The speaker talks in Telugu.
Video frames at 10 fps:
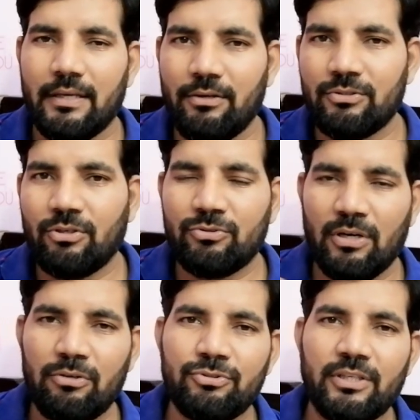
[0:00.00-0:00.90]
ఎన్నో
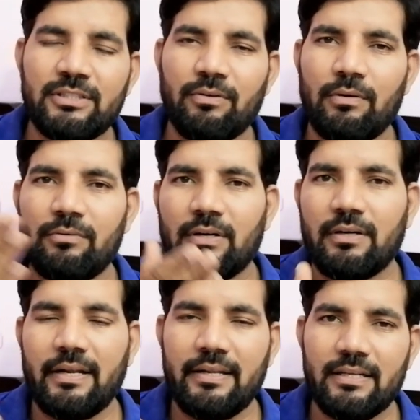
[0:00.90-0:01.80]
సంవత్సరాల నుంచి చేసేవాళ్ళు ఉన్నారు
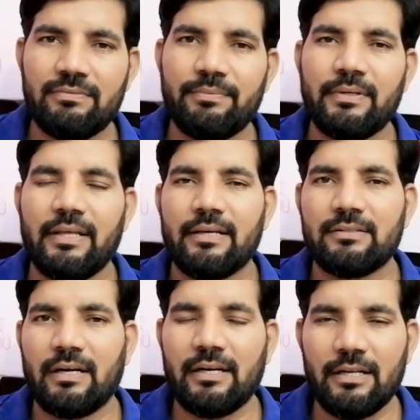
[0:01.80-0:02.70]
టెన్ ఇయర్స్ ఫిఫ్టీన్
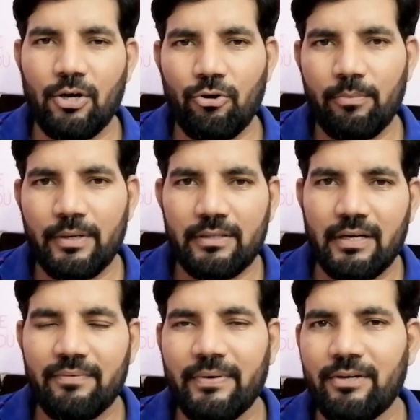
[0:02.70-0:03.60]
ఇయర్స్ అటు ఇటు కాకుండా మీరు
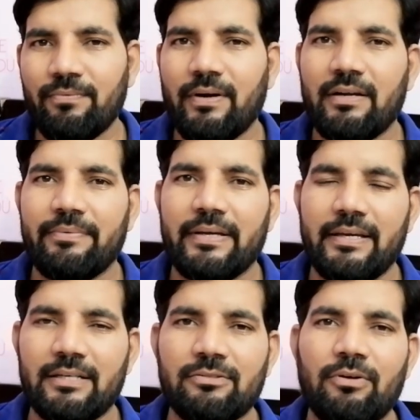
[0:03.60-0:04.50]
థర్టీ ఫైవ్ టు ఫార్టీ ఫైవ్
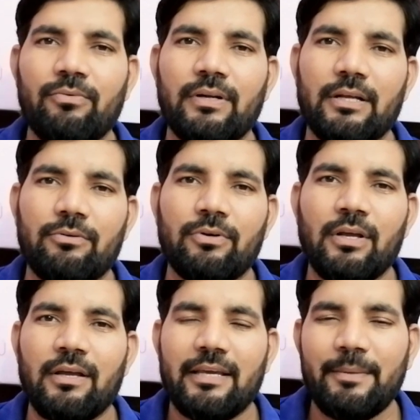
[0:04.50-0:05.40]
ఇయర్స్లో ఉన్నారు
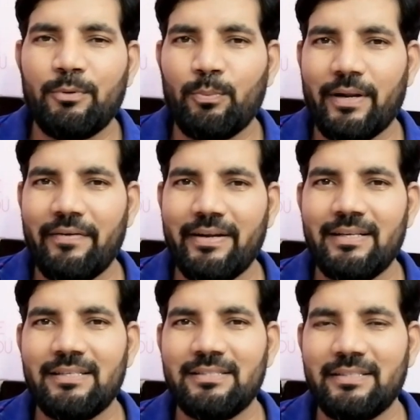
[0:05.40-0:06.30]
ఇప్పుడు
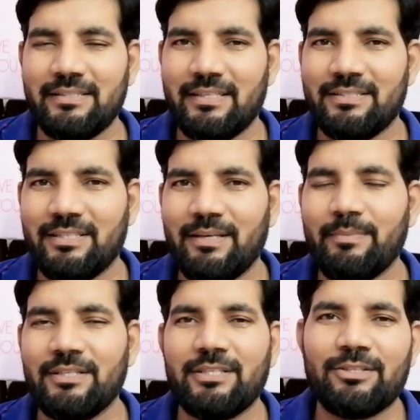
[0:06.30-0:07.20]
ప్రైవేటైజేషన్ చేసేసి
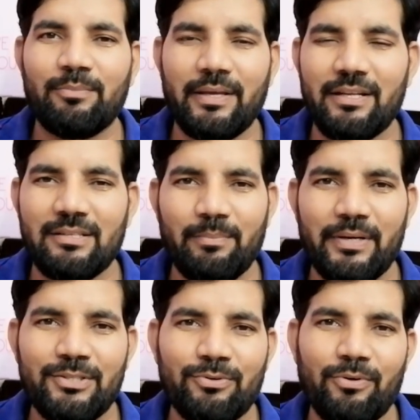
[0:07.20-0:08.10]
మీ జీతం మీరే
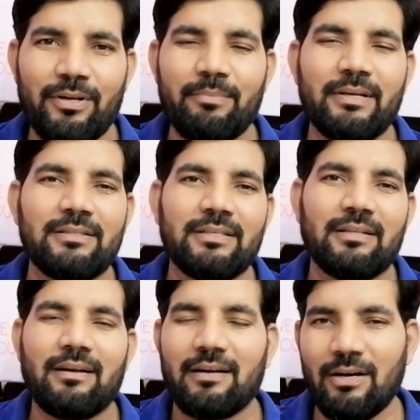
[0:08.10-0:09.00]
సంపాదించుకోండి మీకు
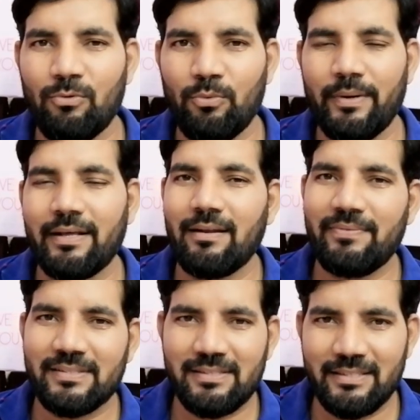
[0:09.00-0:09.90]
జీతాలు రావు మెడికల్
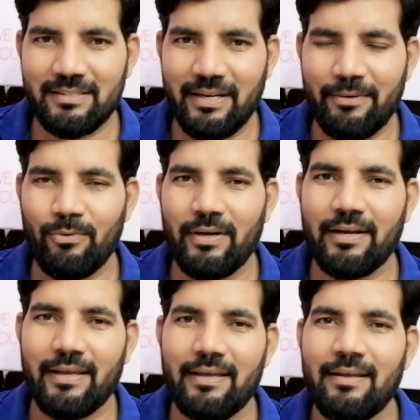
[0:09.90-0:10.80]
ఫెసిలిటీస్ లేవు
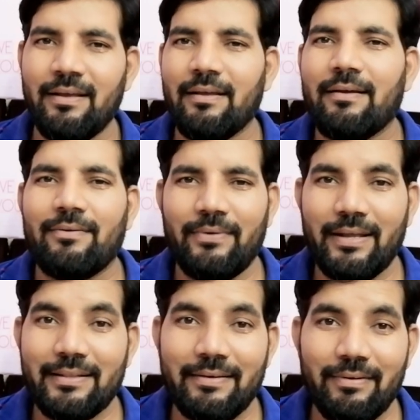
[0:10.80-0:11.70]
అంటే
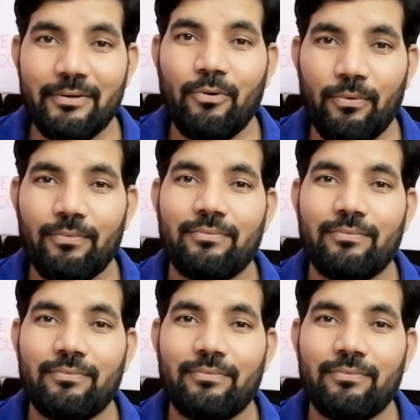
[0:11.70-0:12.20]
వేర్ దే విల్ గో